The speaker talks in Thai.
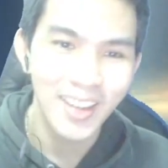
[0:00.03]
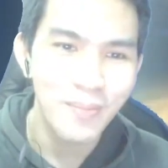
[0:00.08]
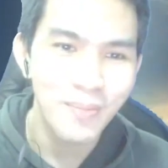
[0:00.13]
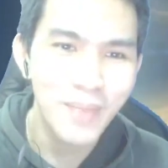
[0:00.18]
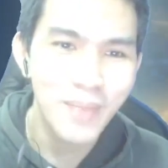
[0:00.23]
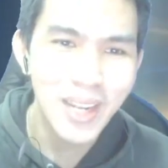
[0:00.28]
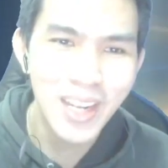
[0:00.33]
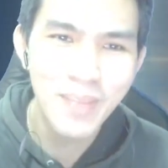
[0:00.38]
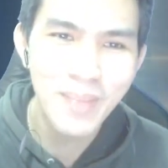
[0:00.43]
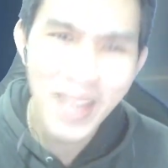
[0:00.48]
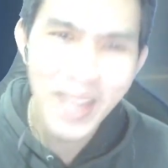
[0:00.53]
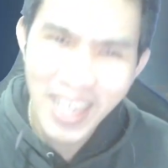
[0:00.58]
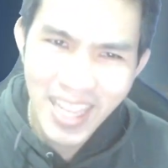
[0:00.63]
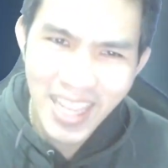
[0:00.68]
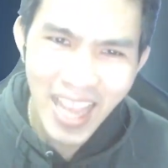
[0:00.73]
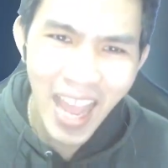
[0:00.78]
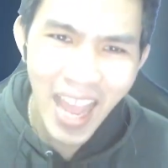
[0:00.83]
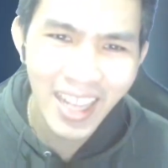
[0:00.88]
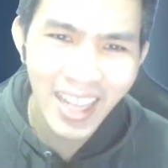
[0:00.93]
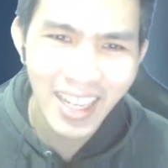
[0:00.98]
มันก็ไม่ได้
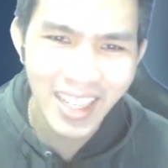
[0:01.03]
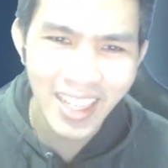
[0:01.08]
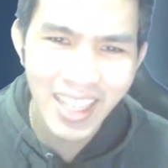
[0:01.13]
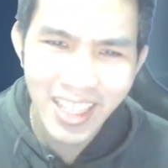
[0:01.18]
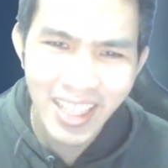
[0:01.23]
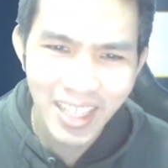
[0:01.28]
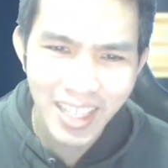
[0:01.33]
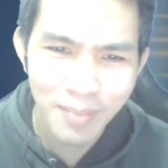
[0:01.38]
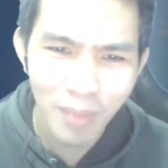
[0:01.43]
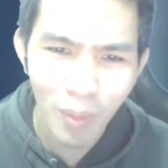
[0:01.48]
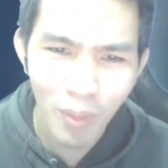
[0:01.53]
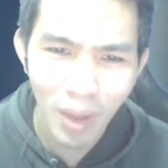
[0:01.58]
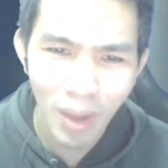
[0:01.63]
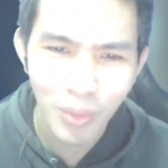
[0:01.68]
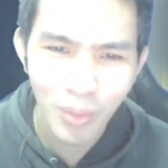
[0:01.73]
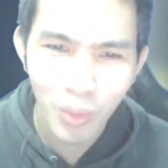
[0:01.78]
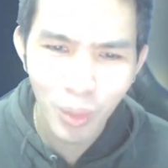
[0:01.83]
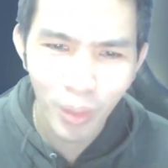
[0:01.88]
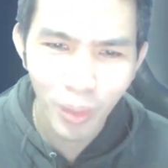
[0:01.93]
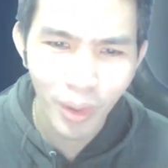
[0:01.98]
ยากอย่างที่คิดปะวะ
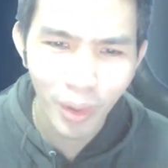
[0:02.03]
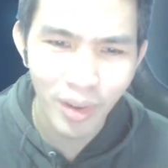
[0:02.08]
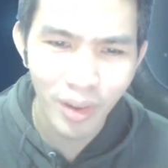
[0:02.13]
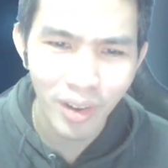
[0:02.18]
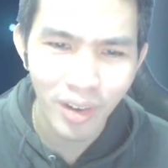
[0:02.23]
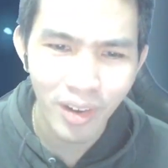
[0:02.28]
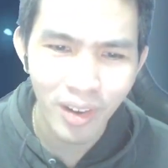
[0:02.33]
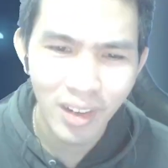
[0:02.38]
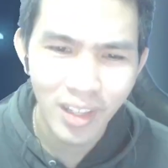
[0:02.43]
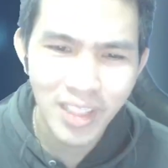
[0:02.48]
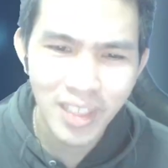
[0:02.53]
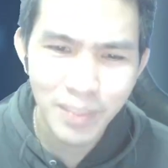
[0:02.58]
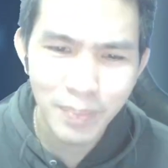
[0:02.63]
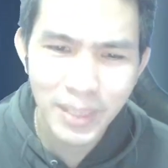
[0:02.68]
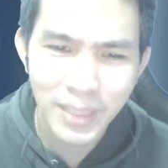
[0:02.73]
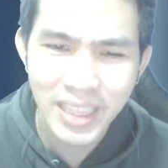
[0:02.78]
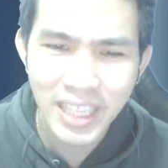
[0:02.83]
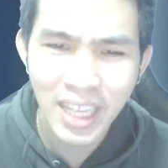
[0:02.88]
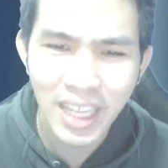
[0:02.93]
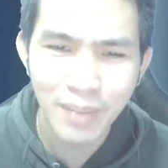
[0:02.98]
ทุกคน แล้วจะไป
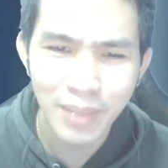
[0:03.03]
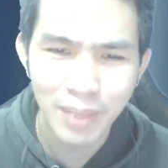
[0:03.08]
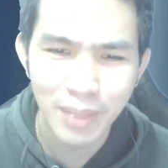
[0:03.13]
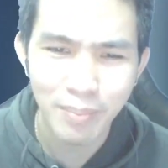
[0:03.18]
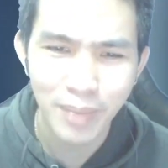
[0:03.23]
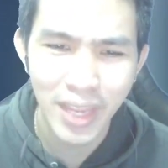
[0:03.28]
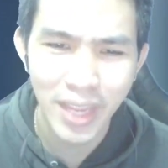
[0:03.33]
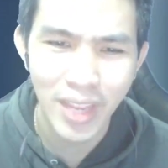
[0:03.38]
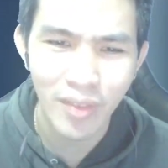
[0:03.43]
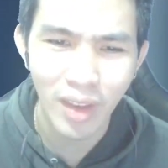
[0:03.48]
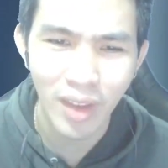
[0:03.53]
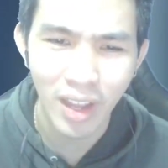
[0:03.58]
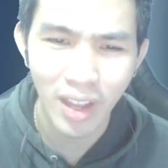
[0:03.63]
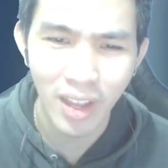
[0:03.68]
เติมทำไมวะ